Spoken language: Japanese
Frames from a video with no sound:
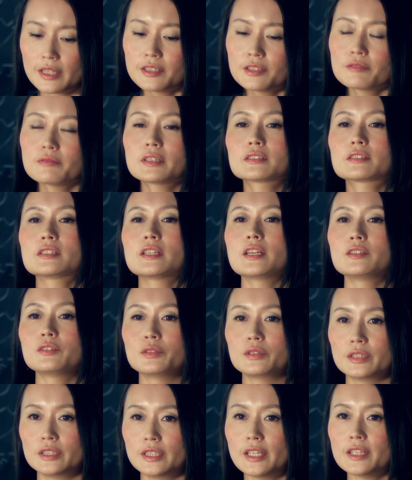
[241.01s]
原始惑星
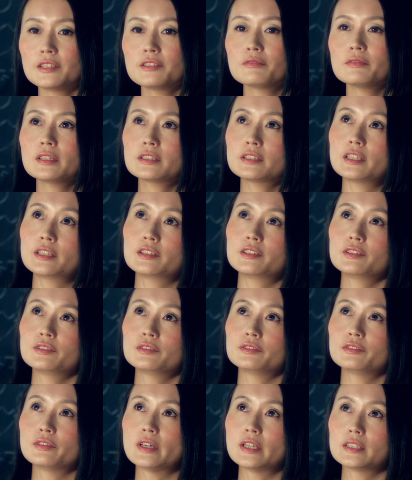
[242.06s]
同士、原始惑星ってい
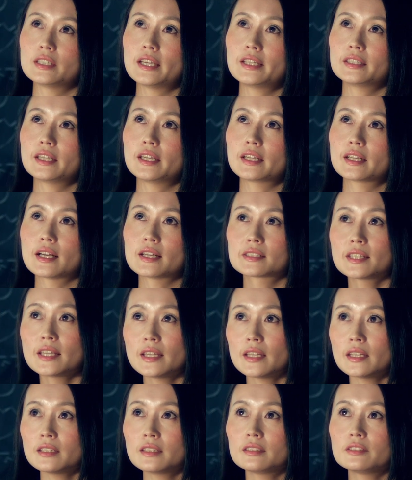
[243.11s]
うのはだいたい火
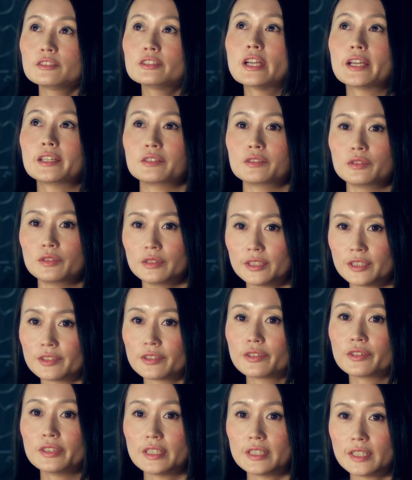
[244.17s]
星ぐらいの
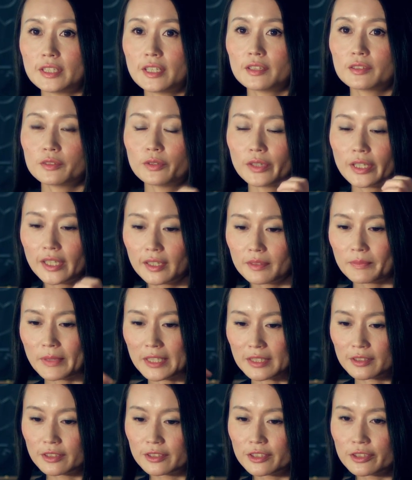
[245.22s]
質量ですね。これが
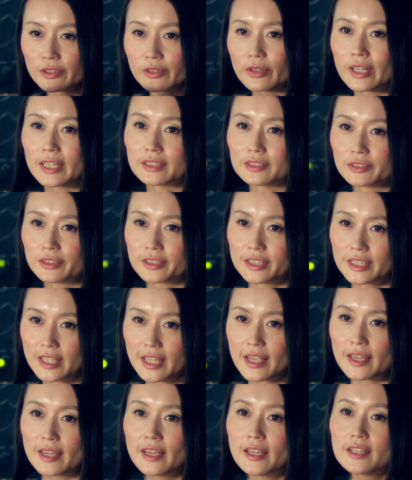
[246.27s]
数十個あるとし
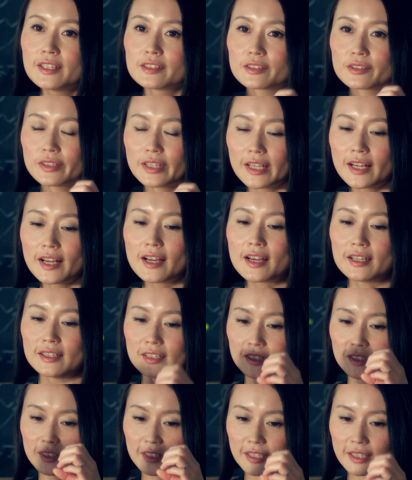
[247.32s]
て、それが、
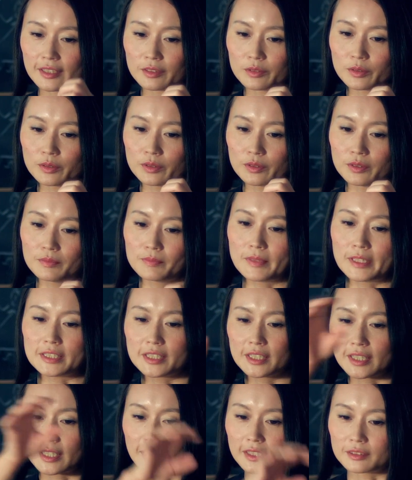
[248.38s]

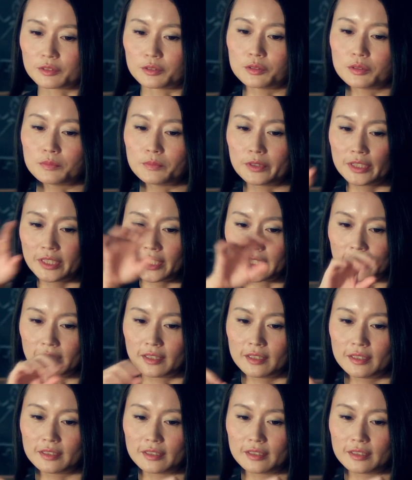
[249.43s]
時間とともに